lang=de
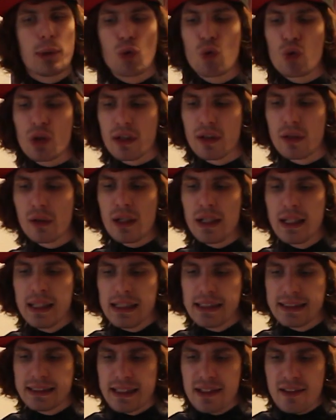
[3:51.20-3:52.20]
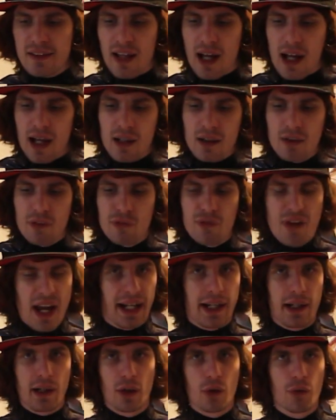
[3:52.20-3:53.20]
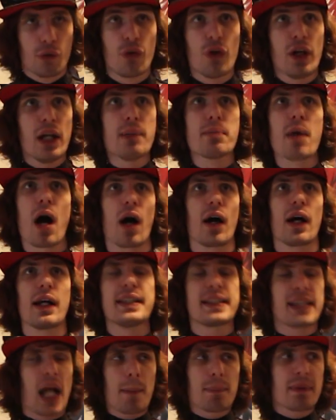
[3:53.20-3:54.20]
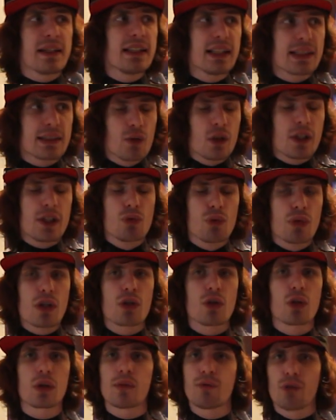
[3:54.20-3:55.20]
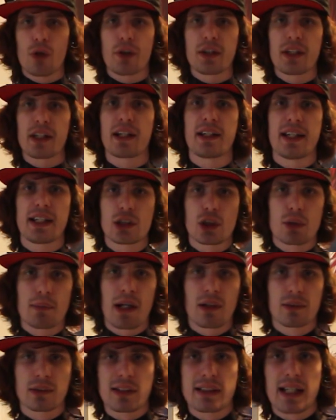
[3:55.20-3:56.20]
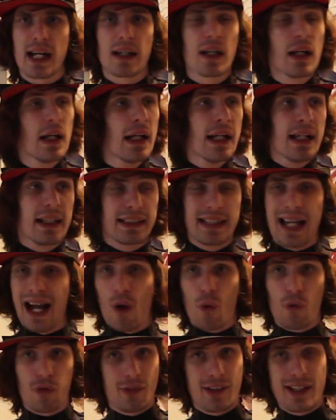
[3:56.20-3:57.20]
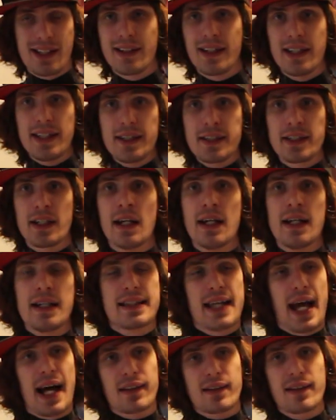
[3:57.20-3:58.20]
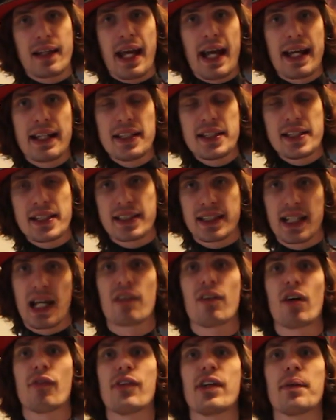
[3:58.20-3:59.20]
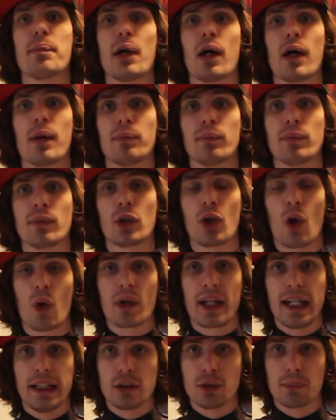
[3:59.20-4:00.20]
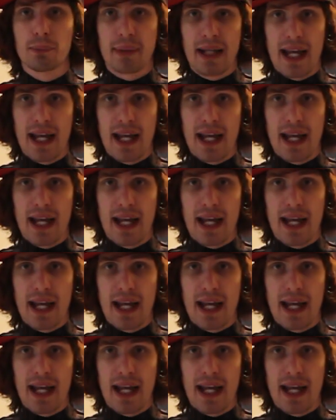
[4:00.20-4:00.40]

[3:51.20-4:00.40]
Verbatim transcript: Minuten, sind da weg für immer? Ich habe den jetzt wirklich nur geguckt, um für euch eine Kritik zu machen und zu sagen, kauft den nicht. Der hat ein ähnliches Cover wie ähm, Cocaine